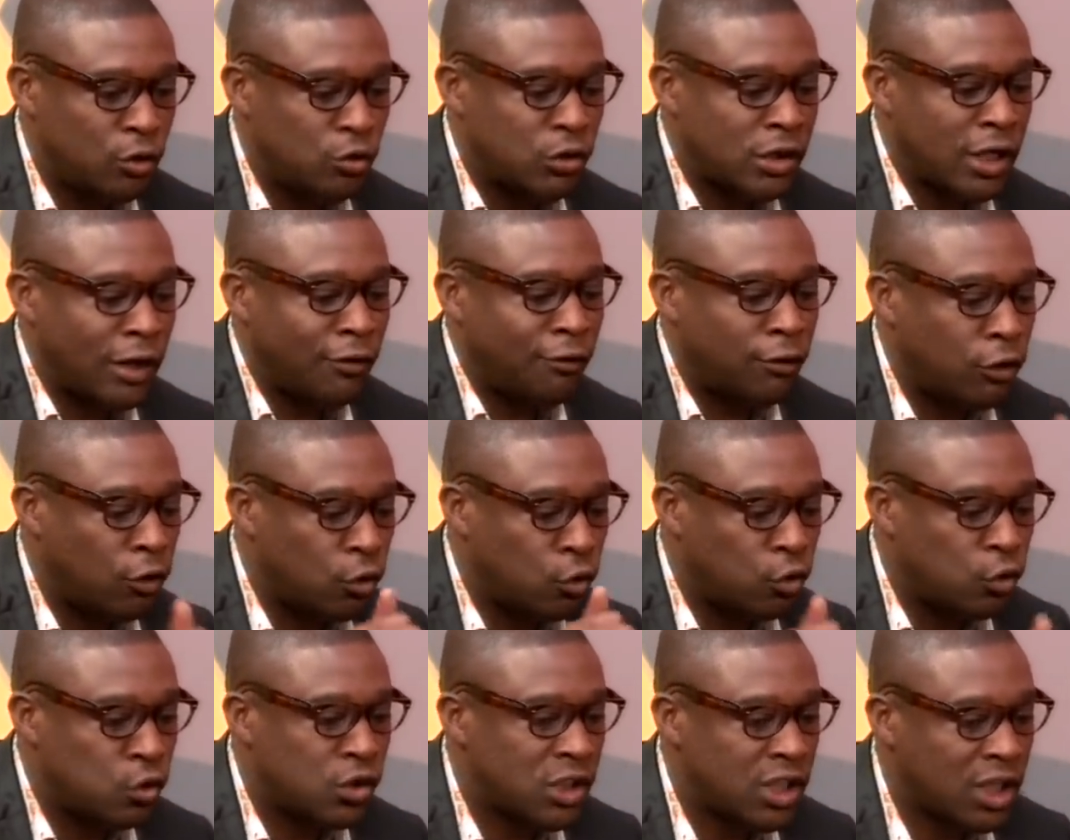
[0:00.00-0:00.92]
Nous avons
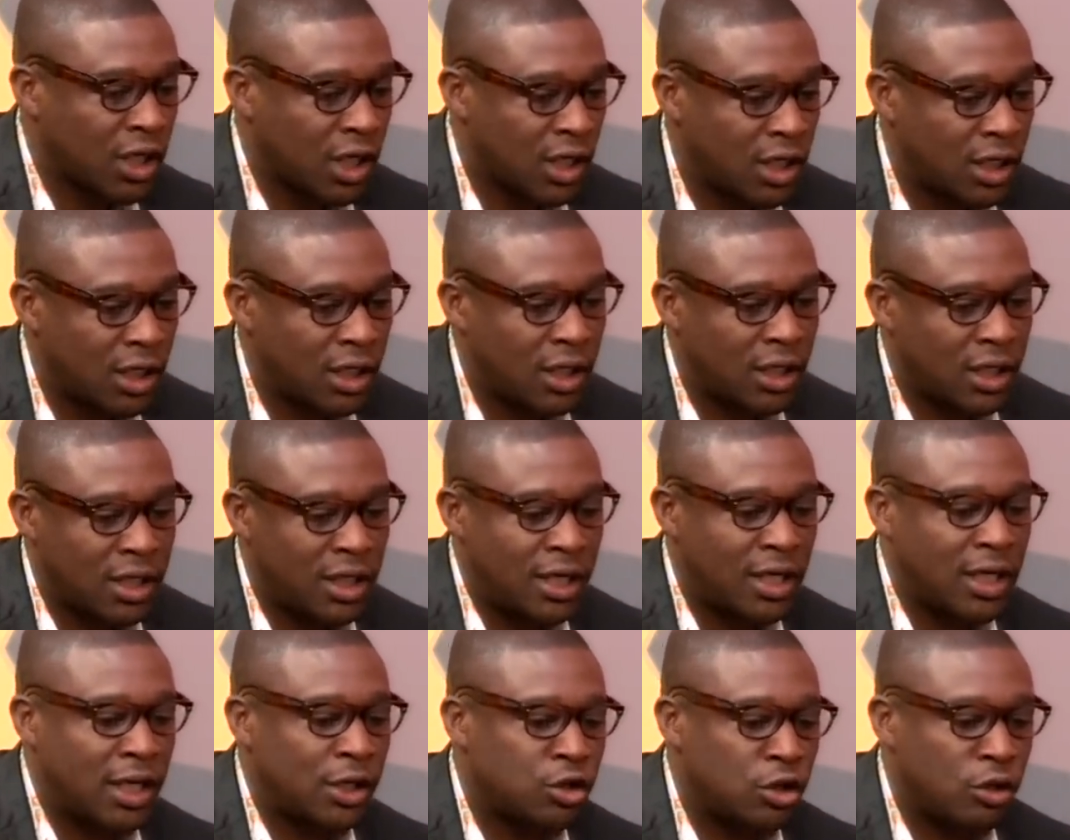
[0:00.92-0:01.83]
Ouziri,
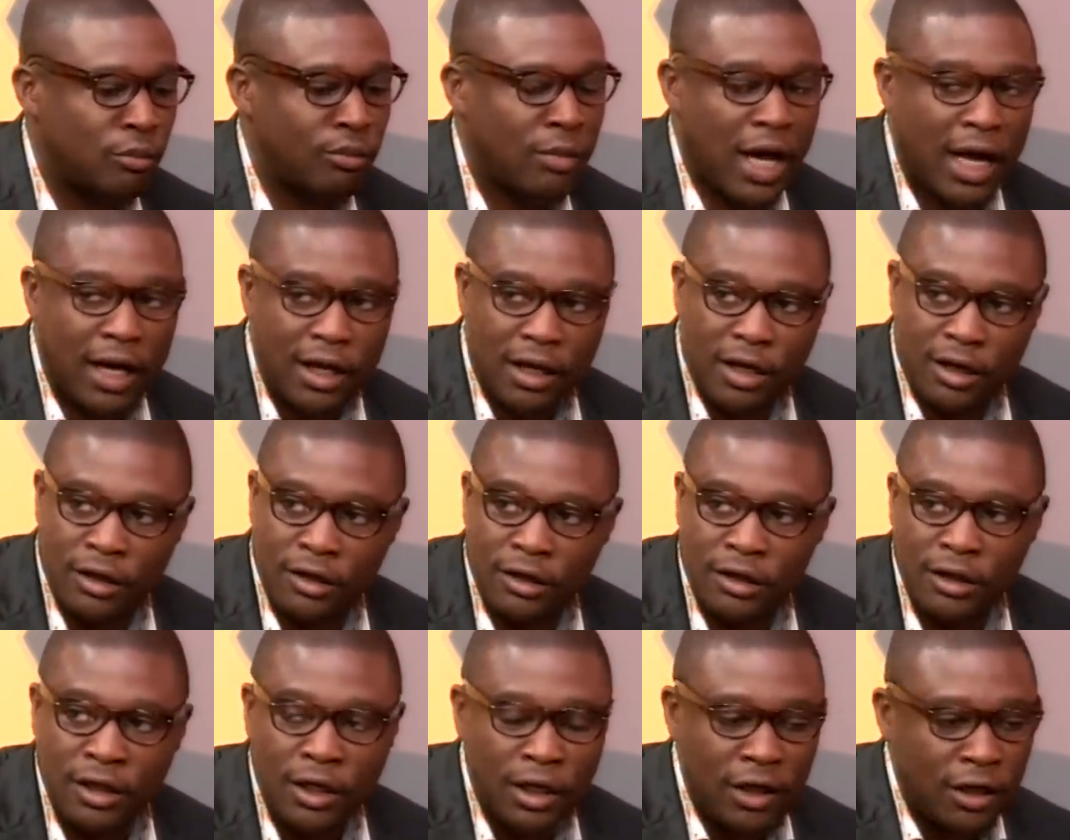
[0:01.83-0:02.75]
qui est une marque
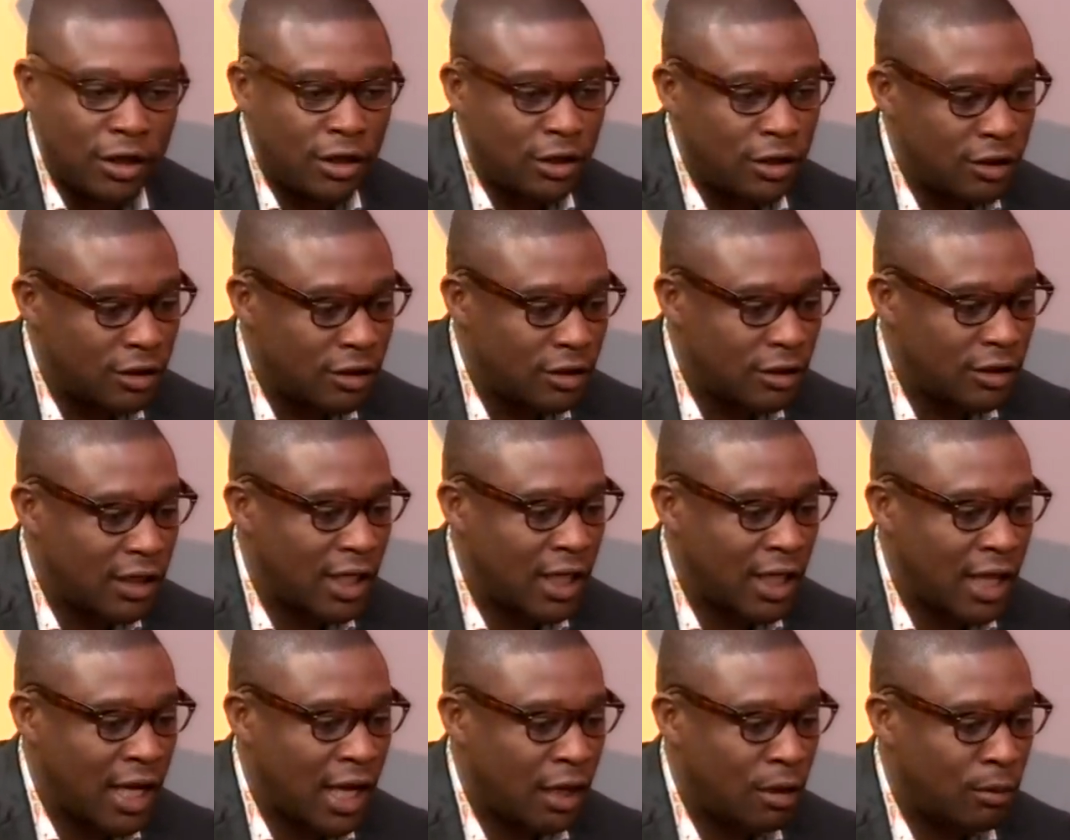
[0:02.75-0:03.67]
euh,
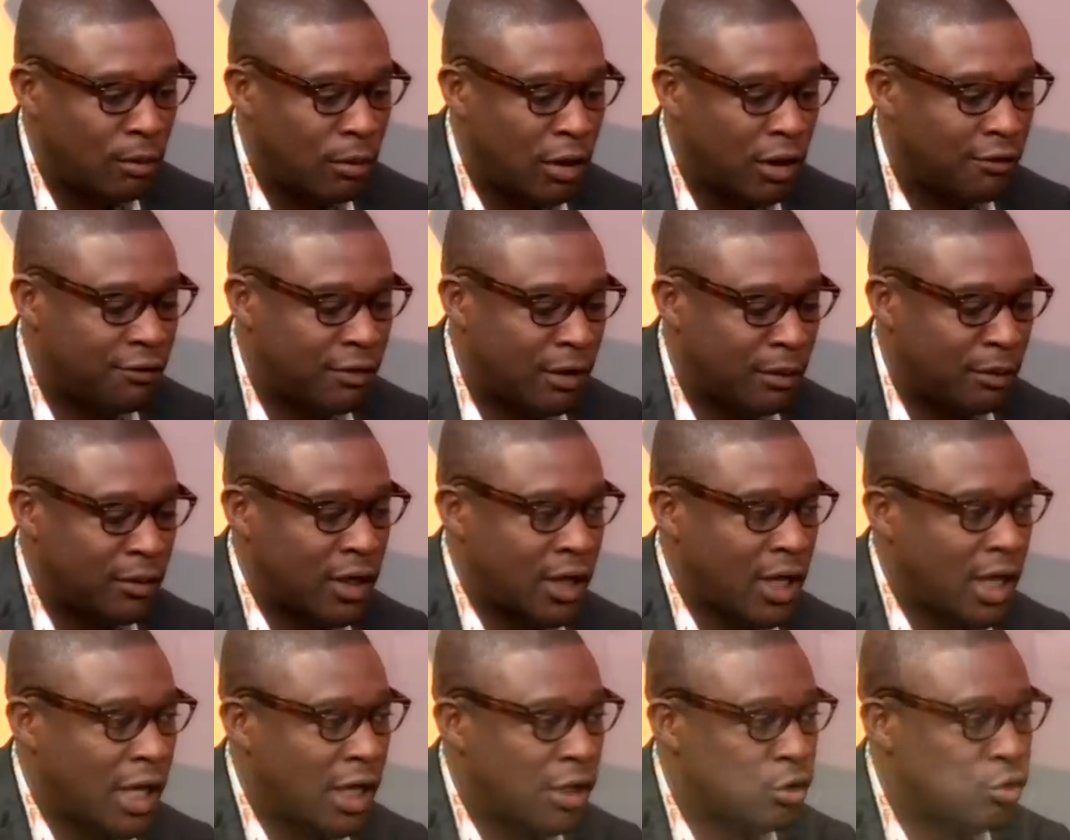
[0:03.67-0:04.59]
également
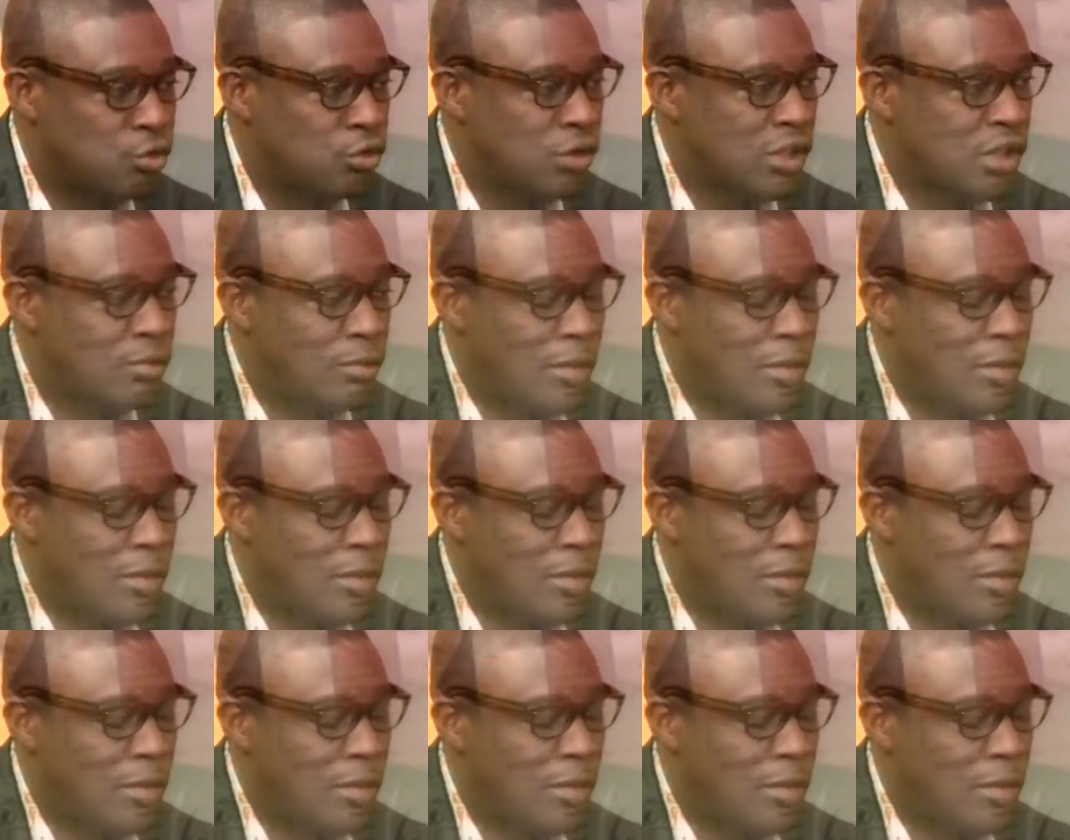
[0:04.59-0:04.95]
fabriquée en Suisse,